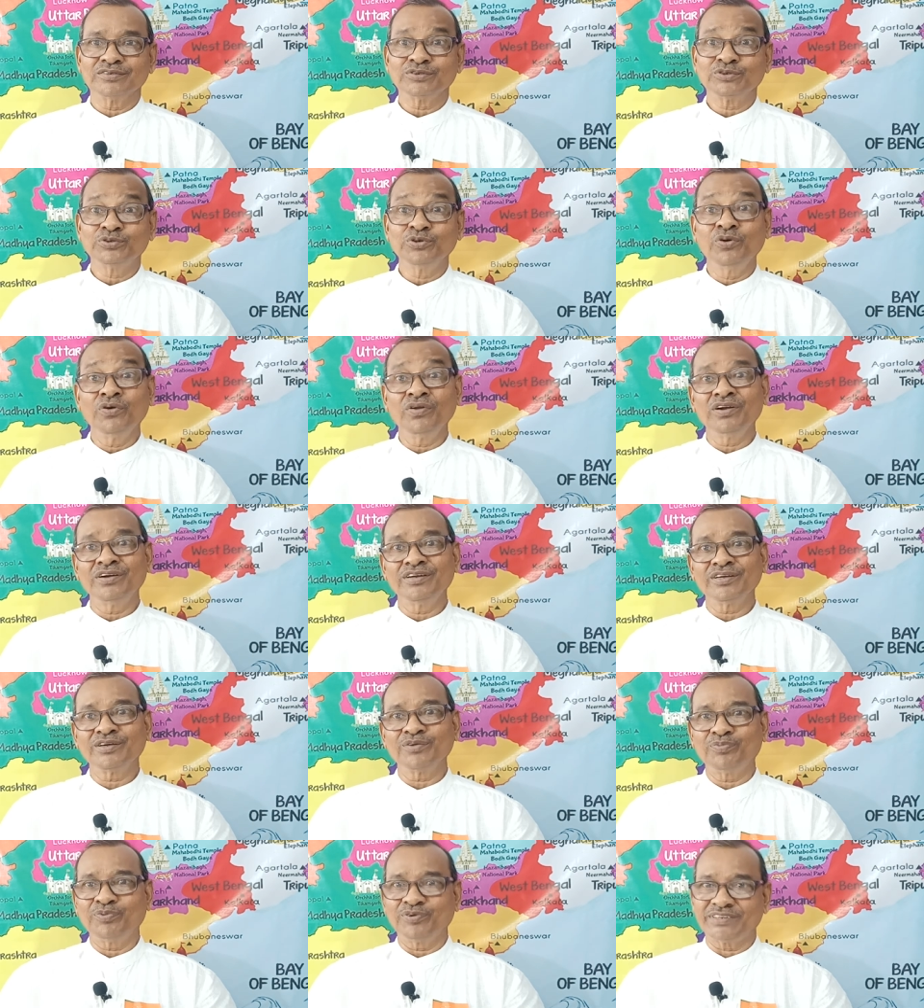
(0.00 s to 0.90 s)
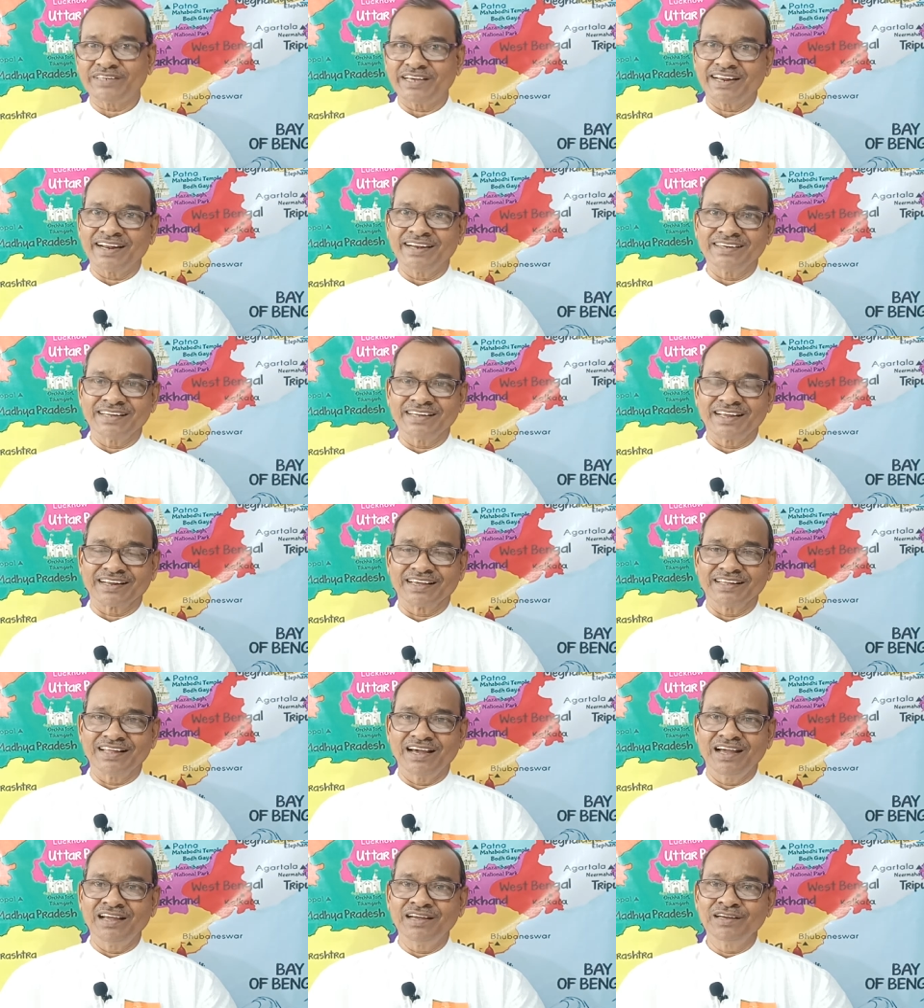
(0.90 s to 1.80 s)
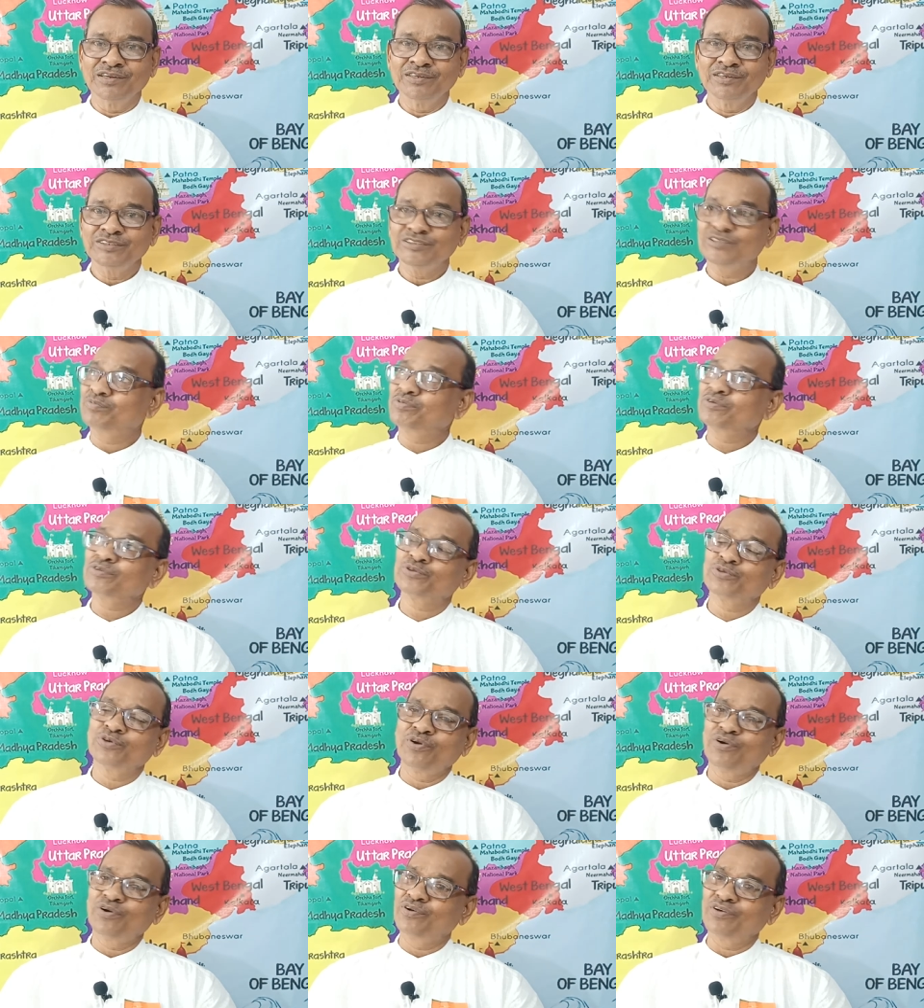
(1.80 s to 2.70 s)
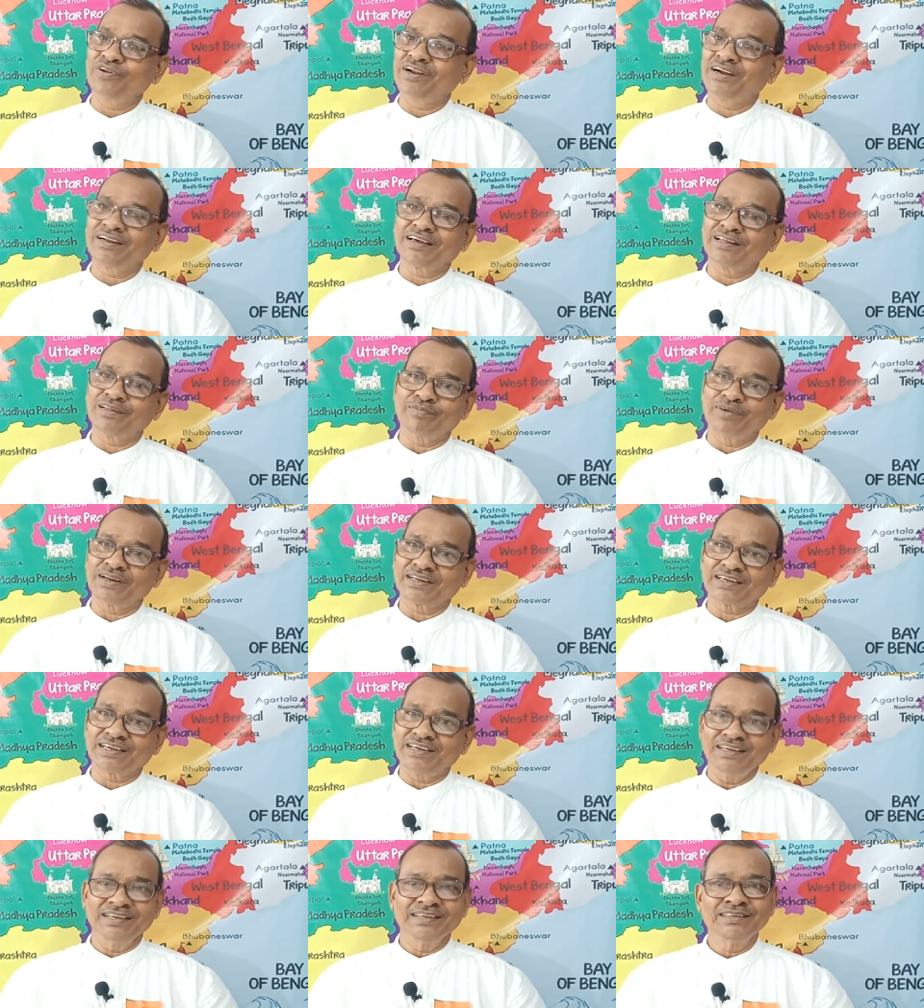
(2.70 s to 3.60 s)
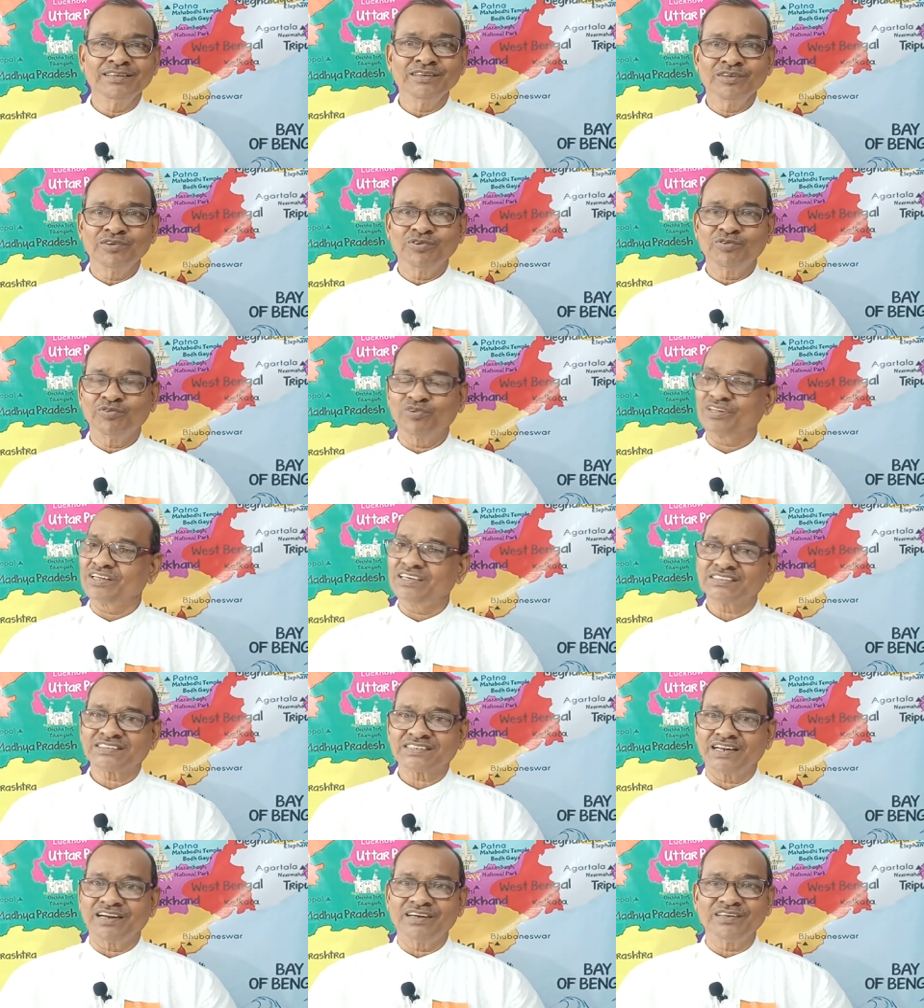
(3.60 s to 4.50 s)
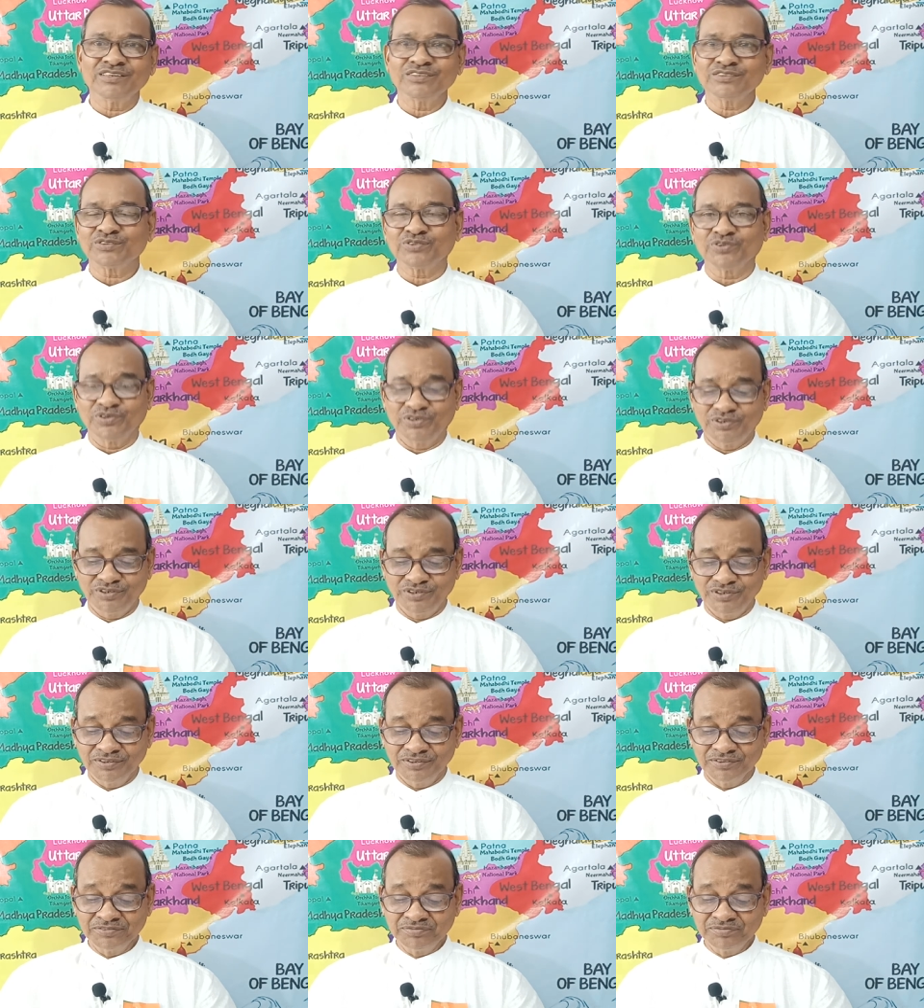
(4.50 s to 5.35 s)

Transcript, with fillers: సూర్యుడికి పుట్టారు అంటున్నారు కదా ఇప్పుడు సూర్యుడు ఉన్నాడు కదా మనకి ఉదయిస్తున్నాడు సూర్యుడు